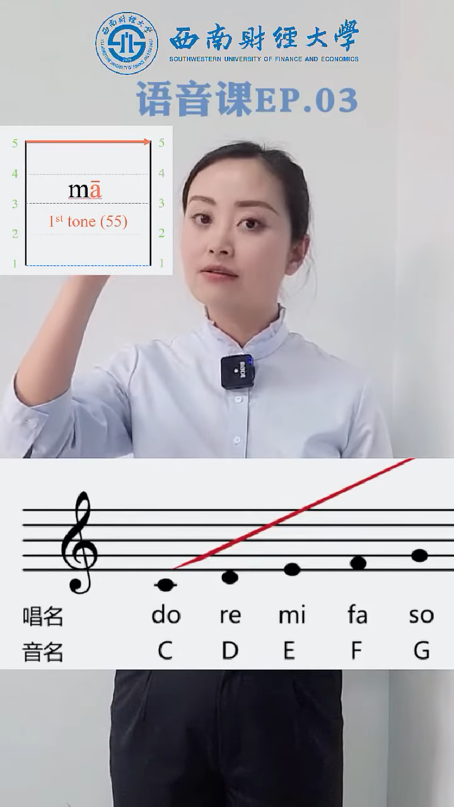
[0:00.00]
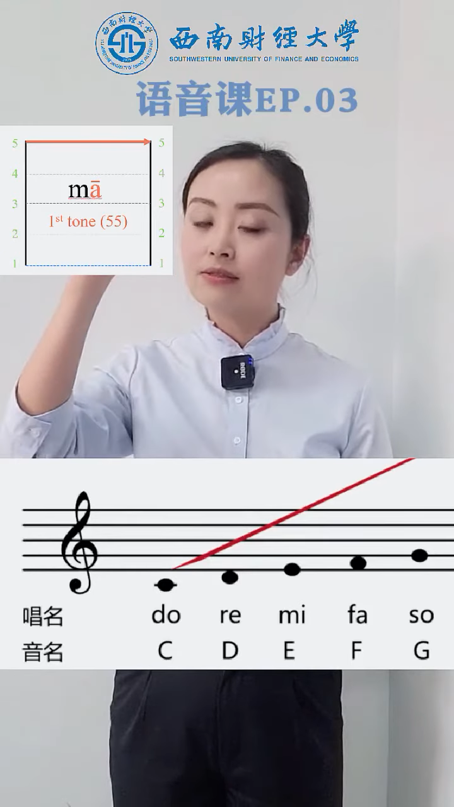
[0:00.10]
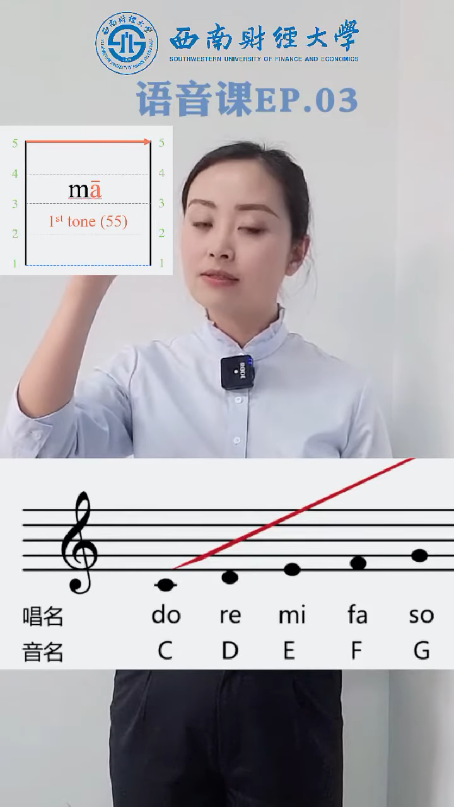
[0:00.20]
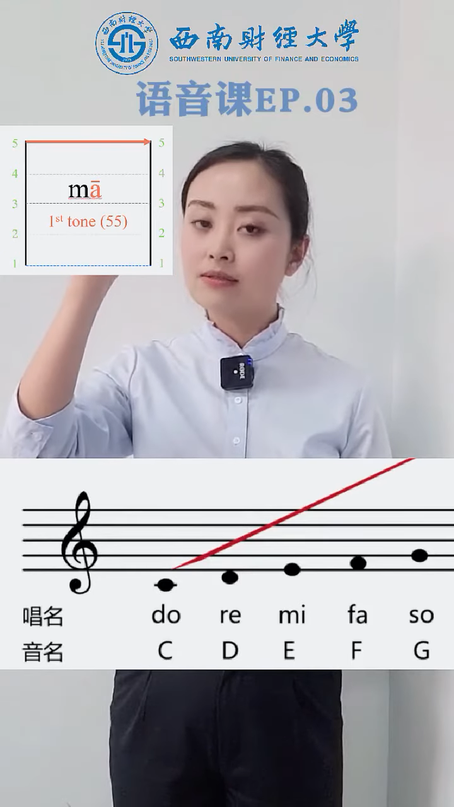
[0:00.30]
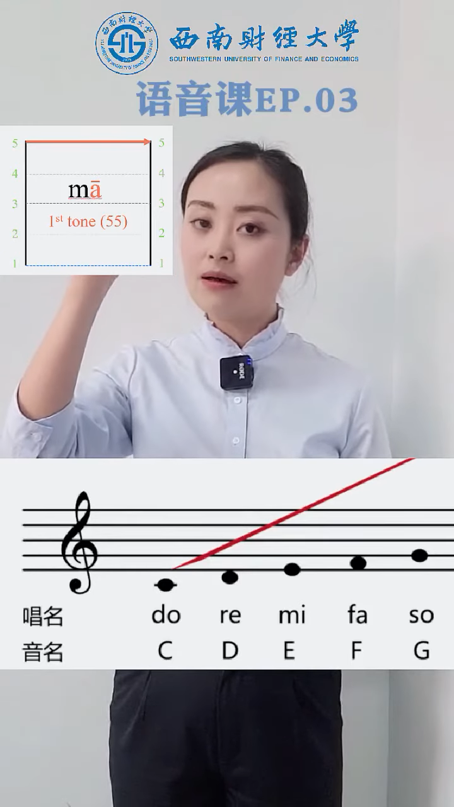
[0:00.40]

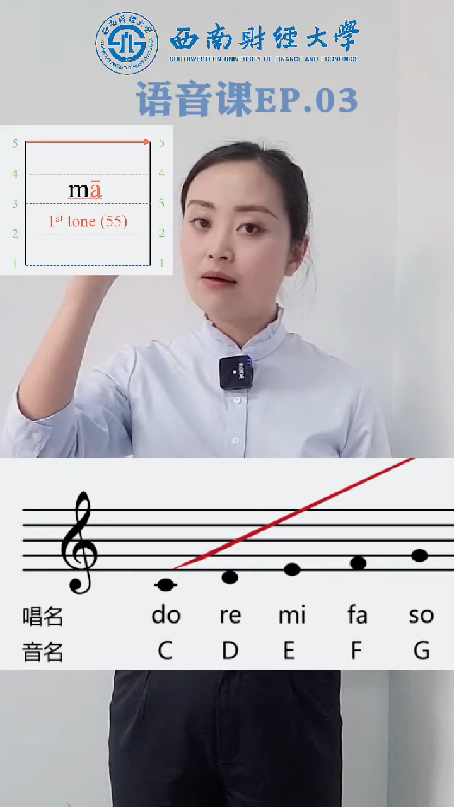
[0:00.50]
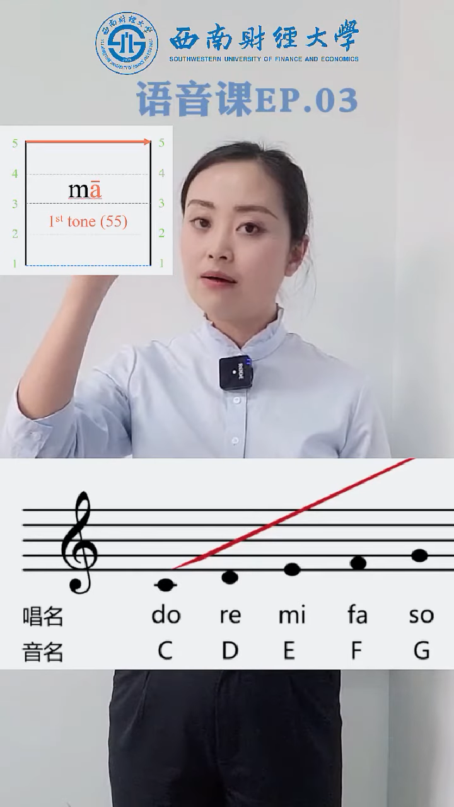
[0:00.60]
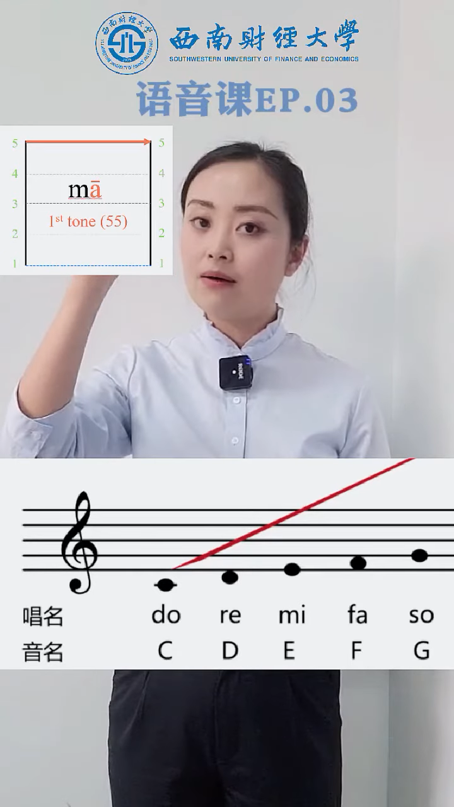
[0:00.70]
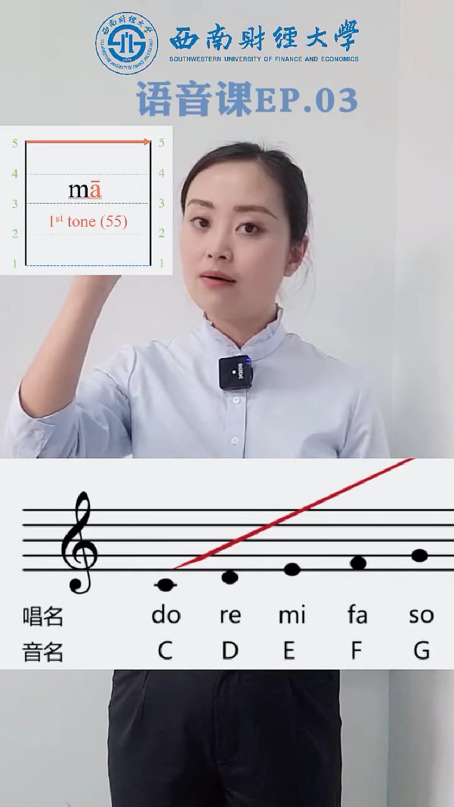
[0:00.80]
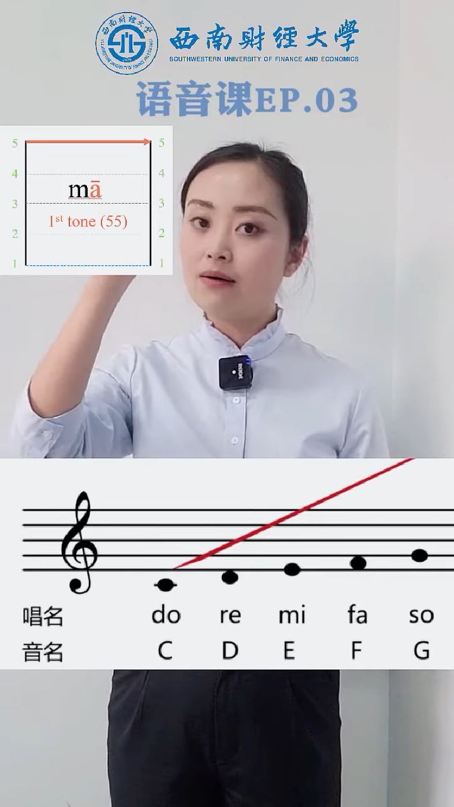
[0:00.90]

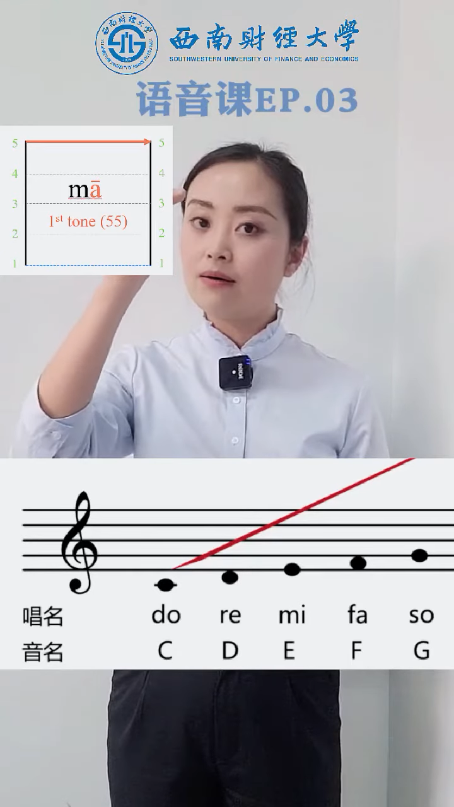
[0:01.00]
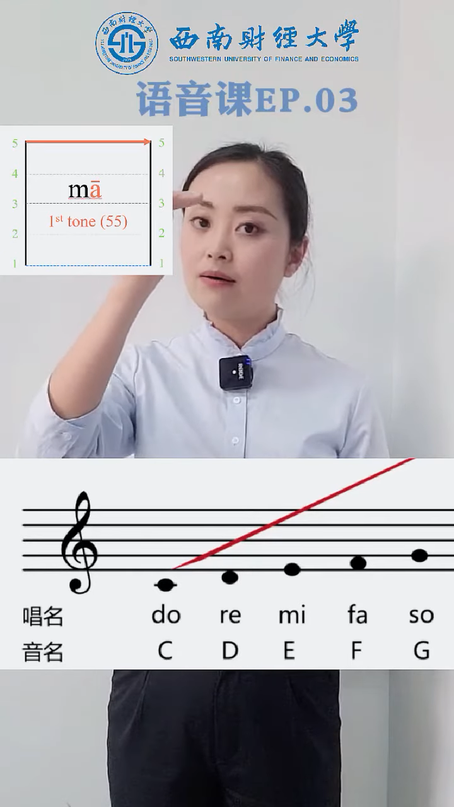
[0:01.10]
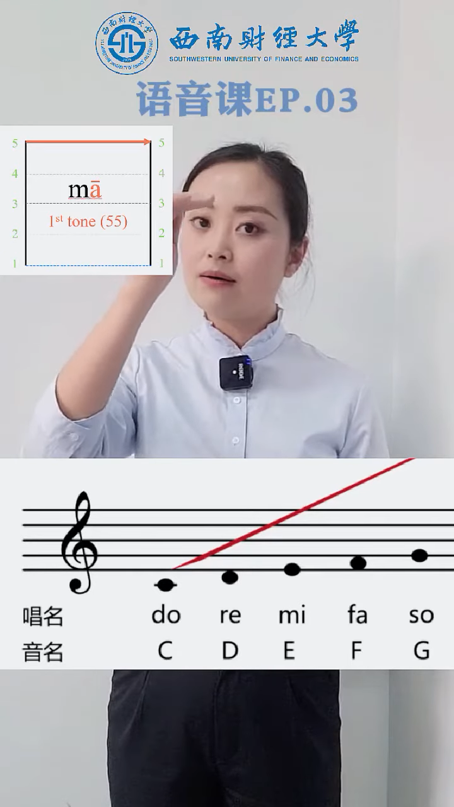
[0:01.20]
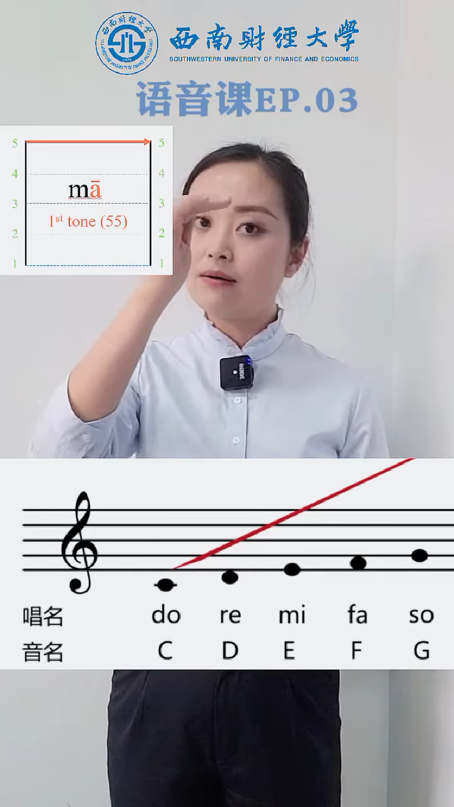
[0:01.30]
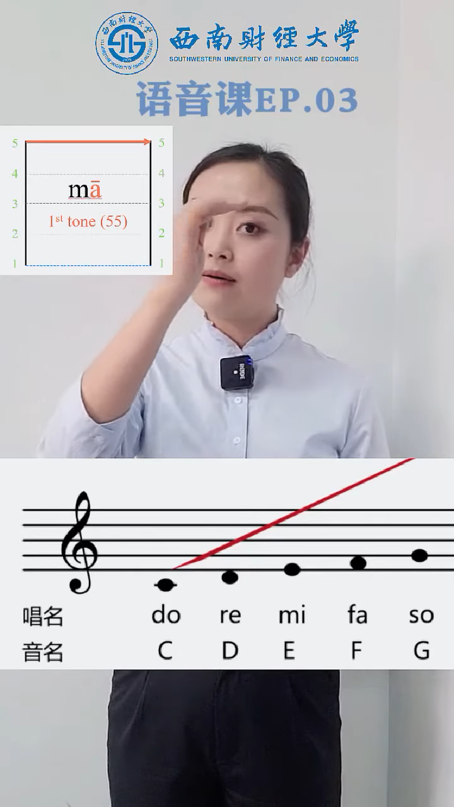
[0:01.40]

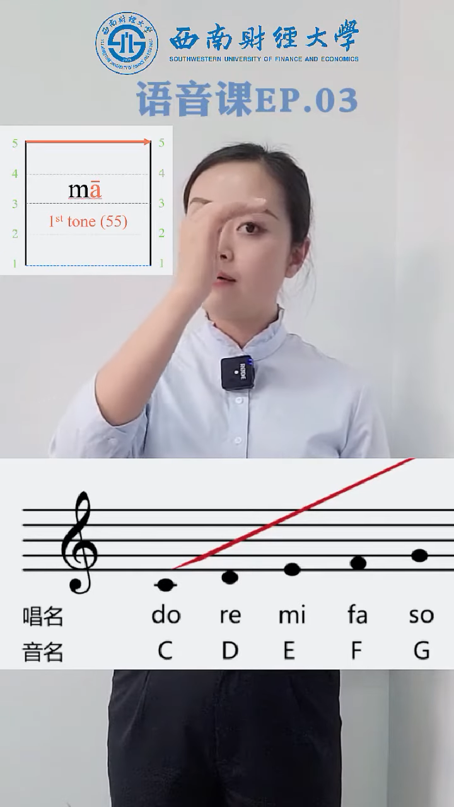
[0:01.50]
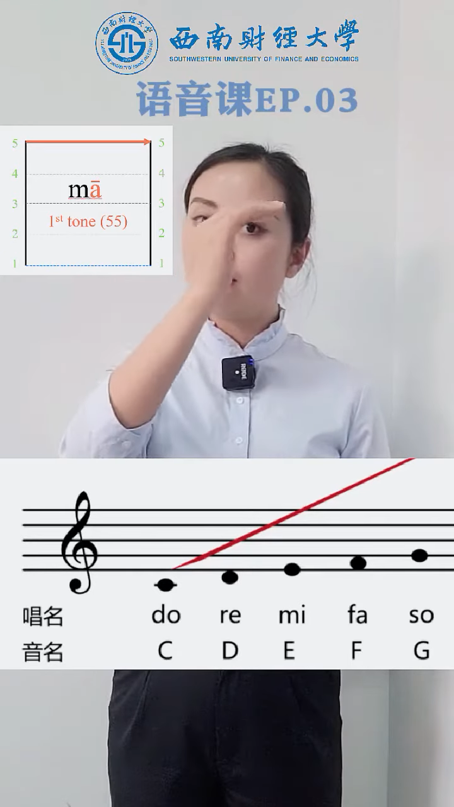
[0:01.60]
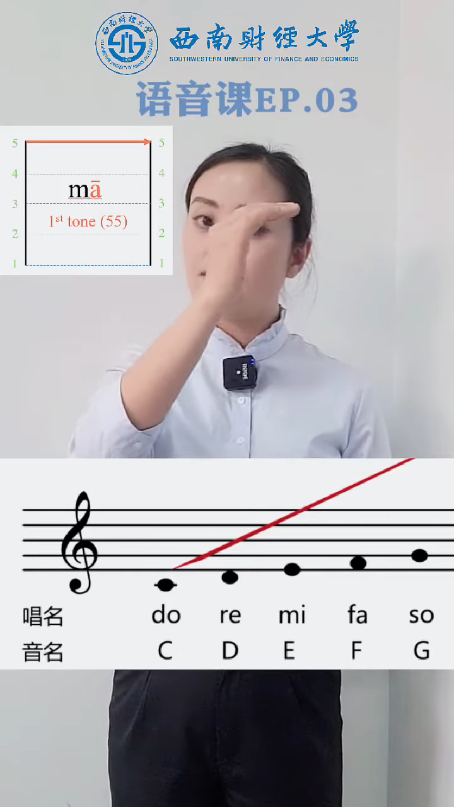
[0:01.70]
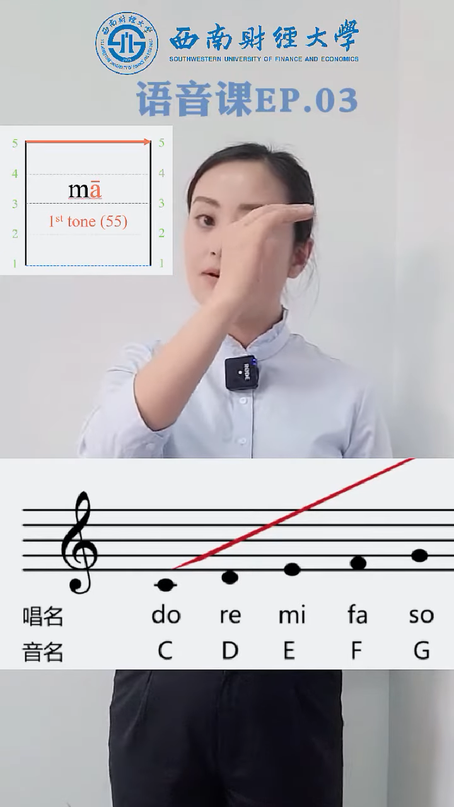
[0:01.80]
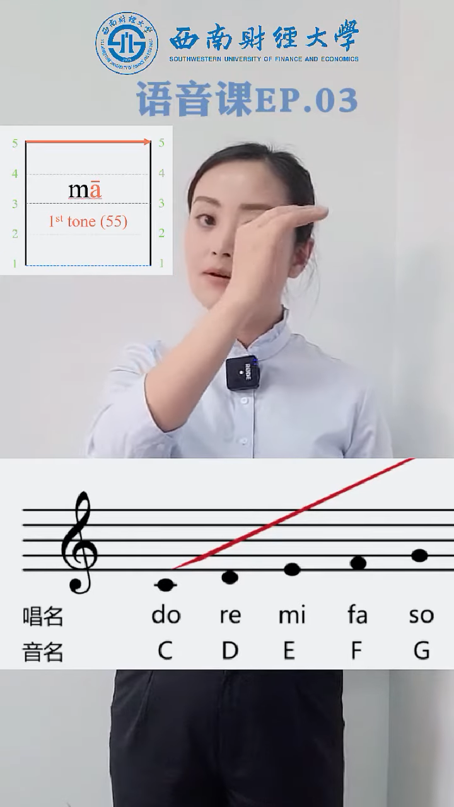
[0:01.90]

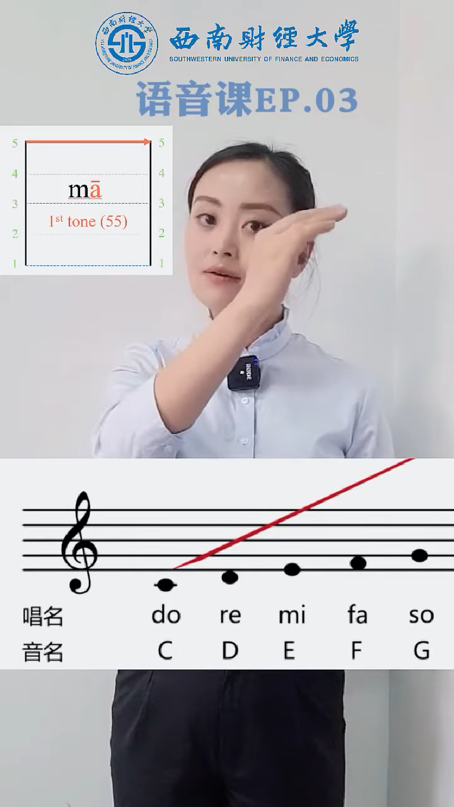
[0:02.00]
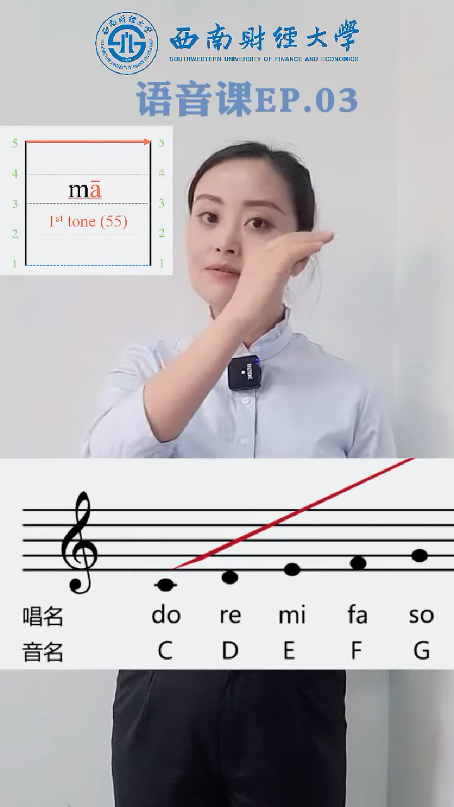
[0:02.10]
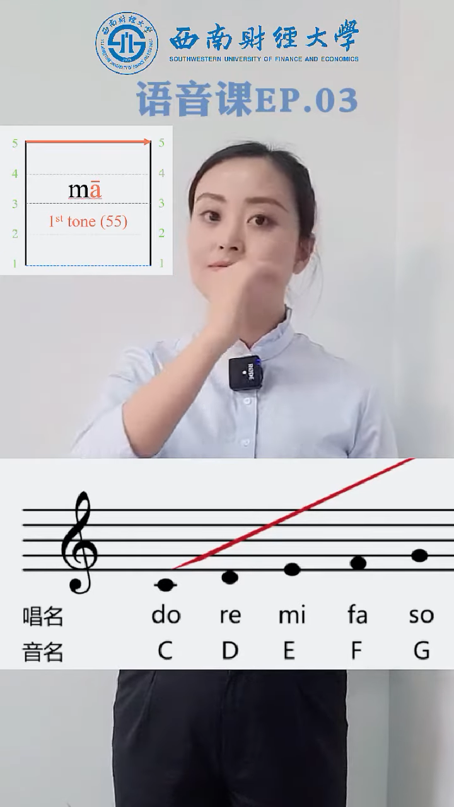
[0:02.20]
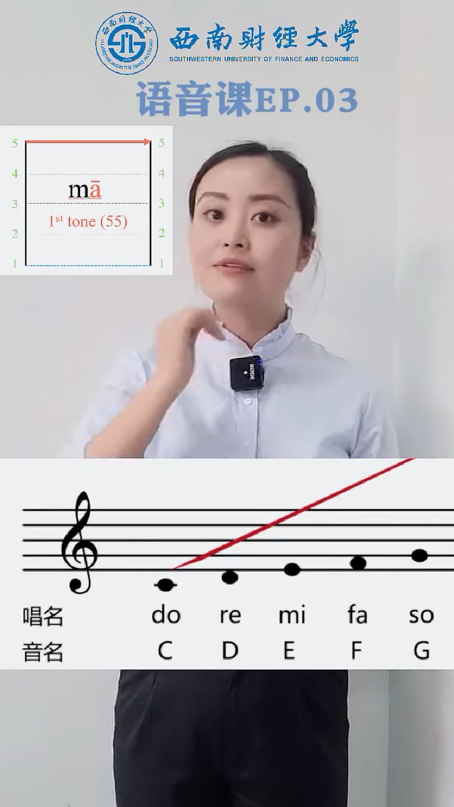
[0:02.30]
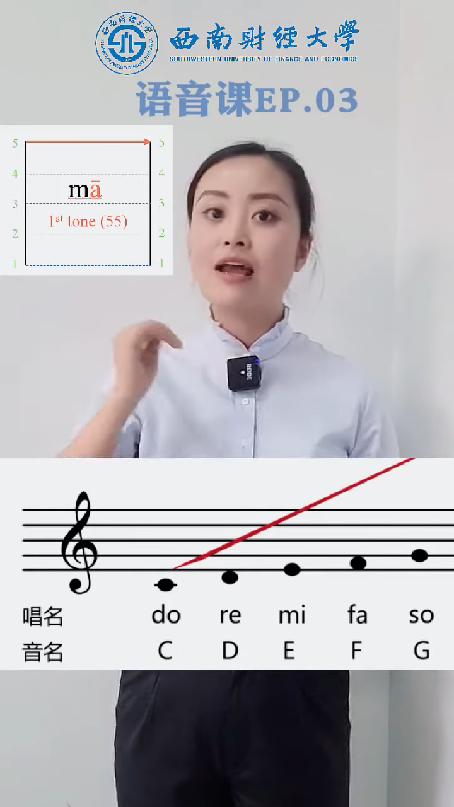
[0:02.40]
嗦